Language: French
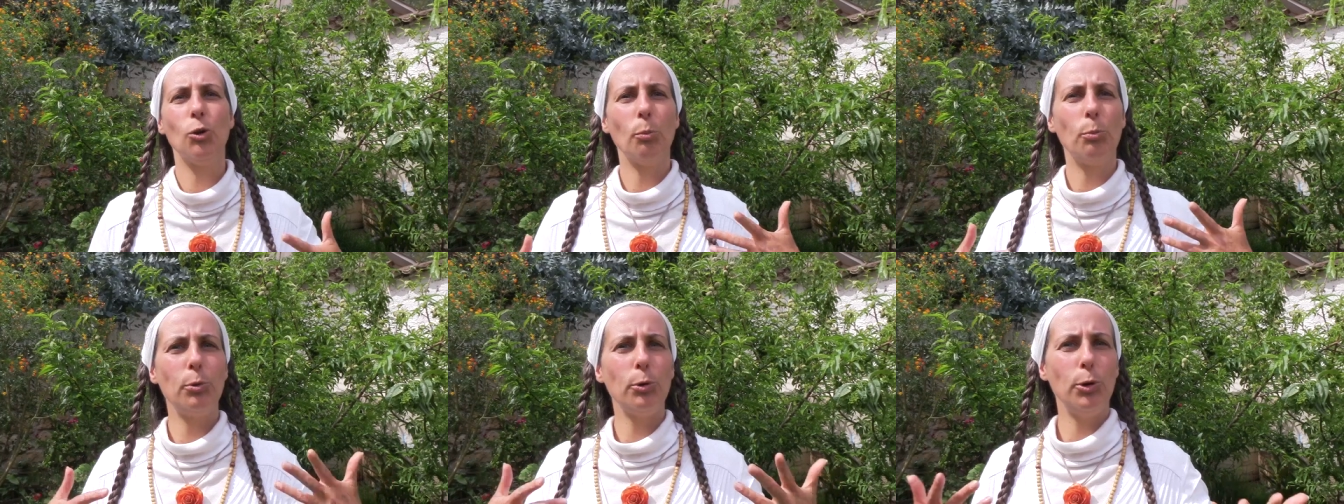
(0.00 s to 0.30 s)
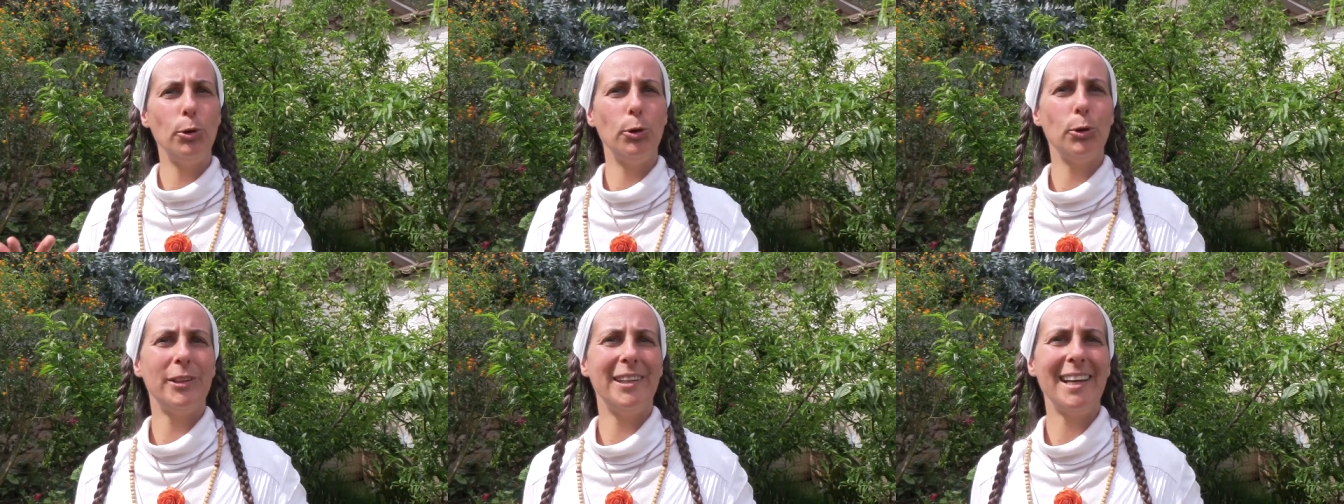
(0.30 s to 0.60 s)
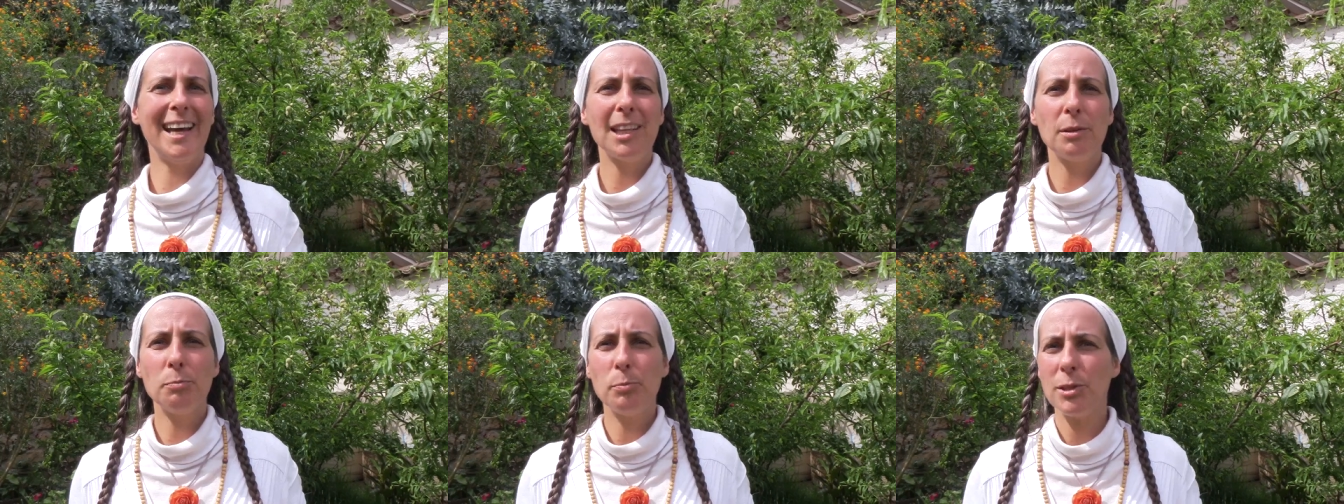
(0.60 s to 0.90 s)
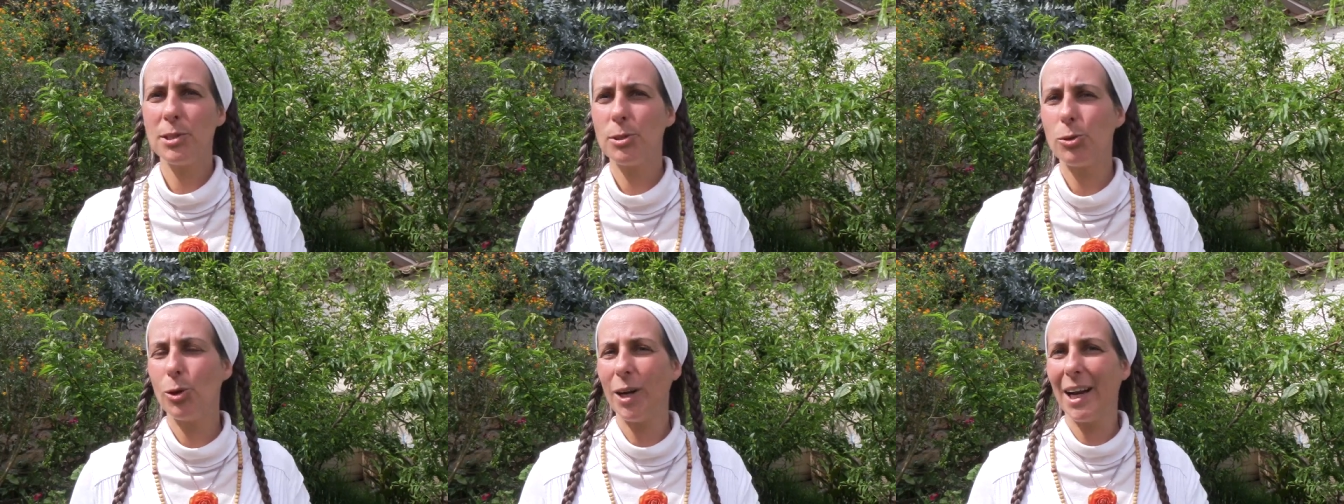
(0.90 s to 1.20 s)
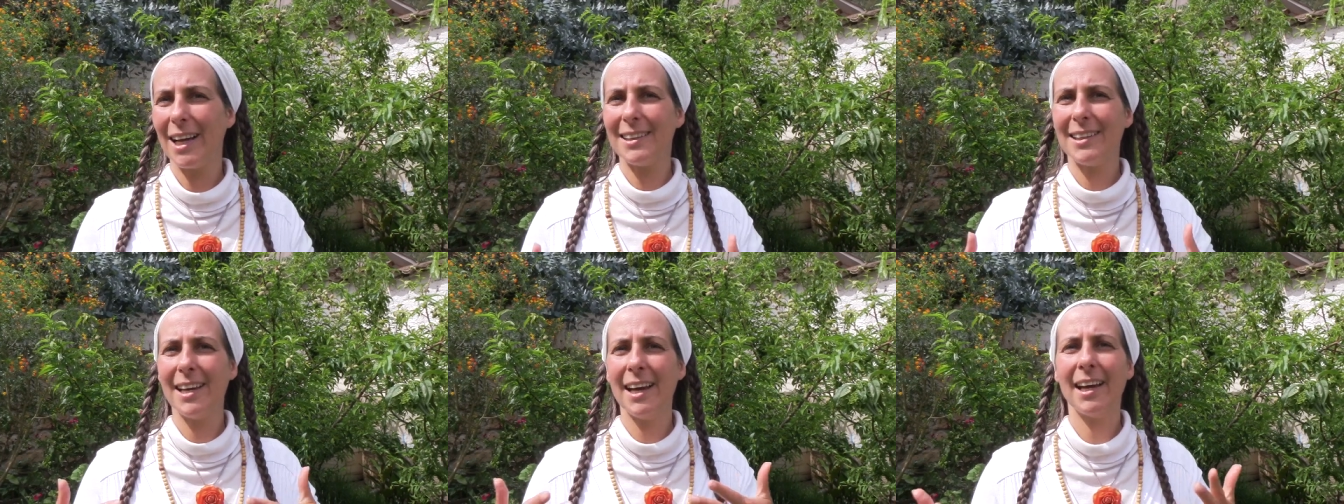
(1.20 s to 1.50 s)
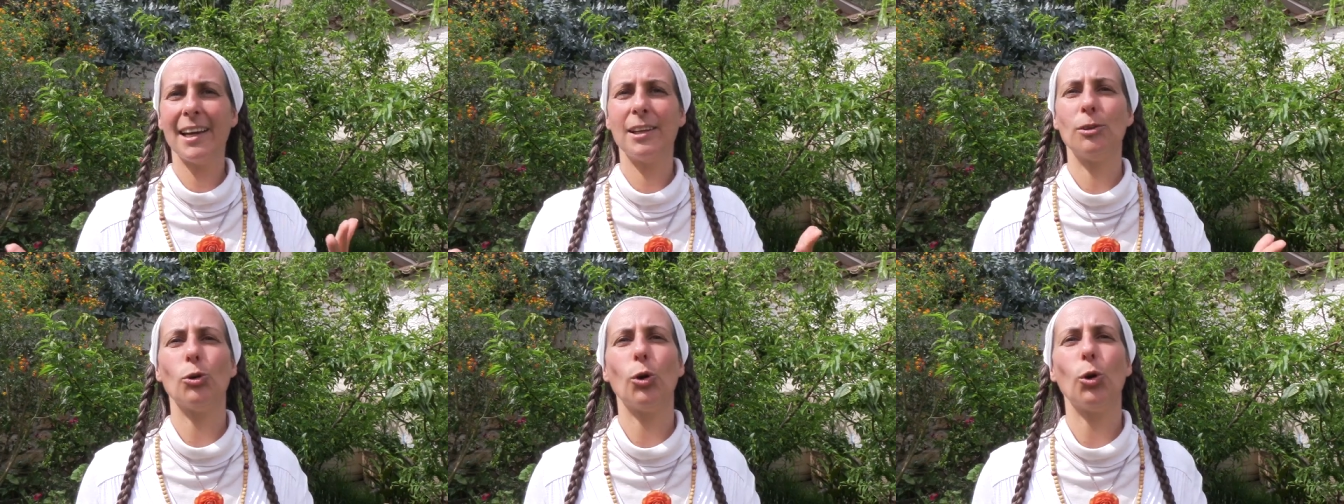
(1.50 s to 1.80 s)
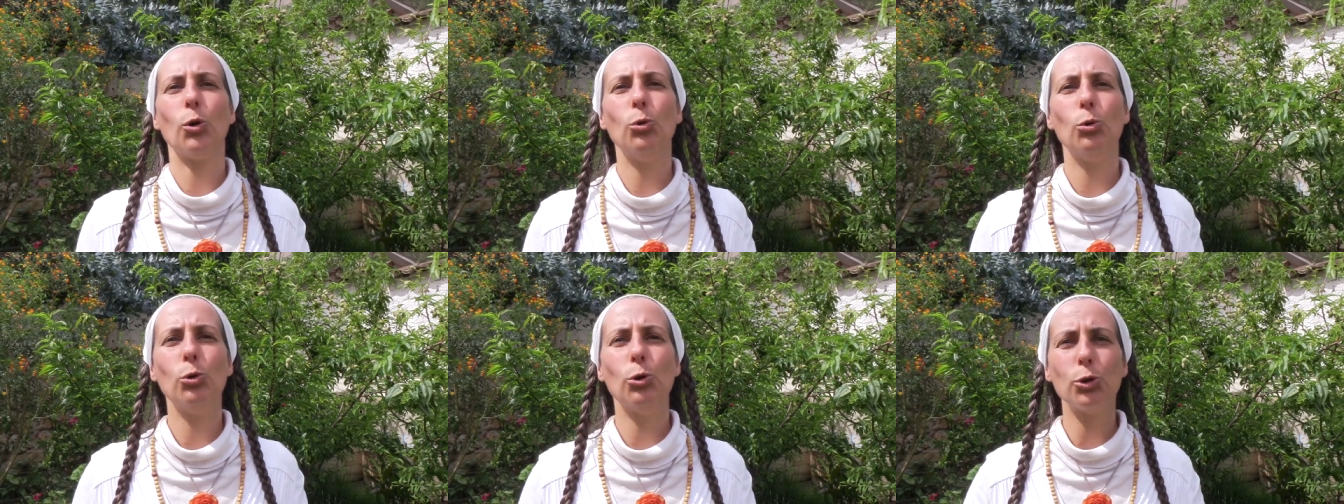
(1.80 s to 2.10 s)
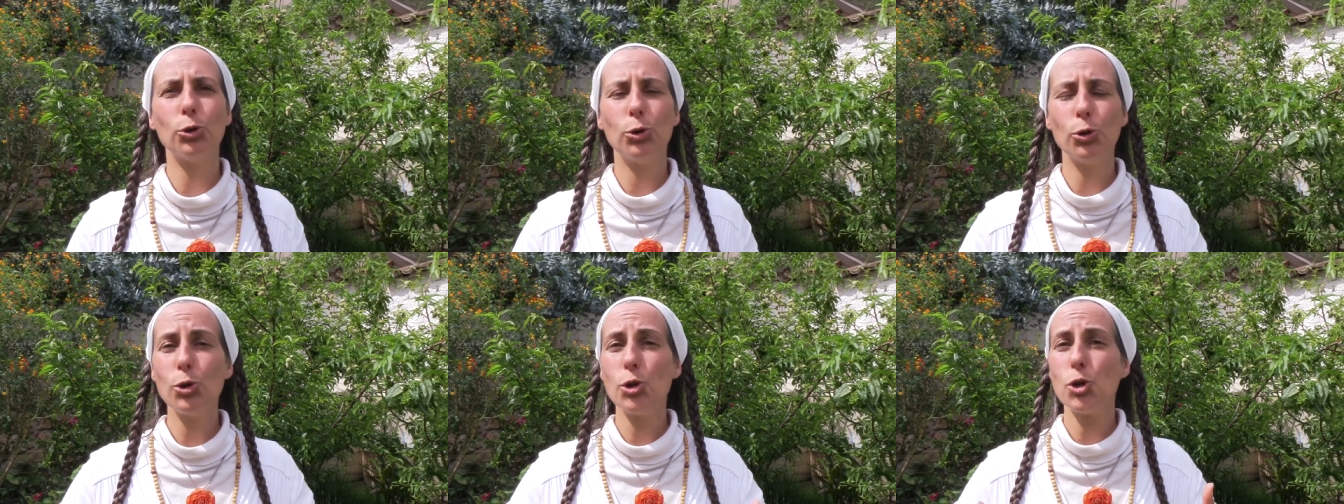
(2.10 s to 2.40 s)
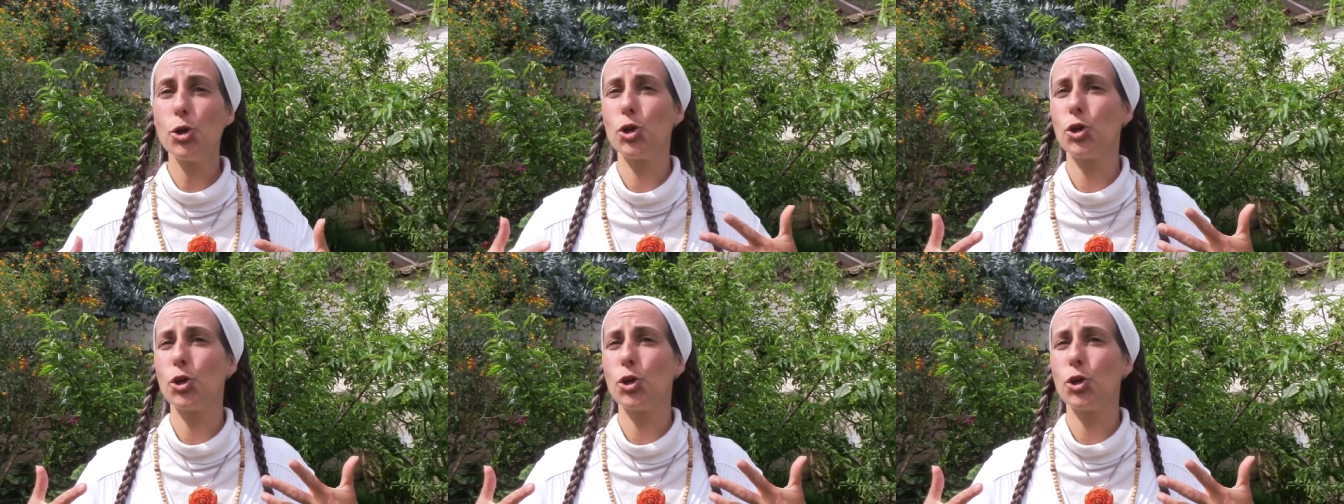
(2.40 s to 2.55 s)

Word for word: n'ont plus lieu d'être puisque la Terre est en cours de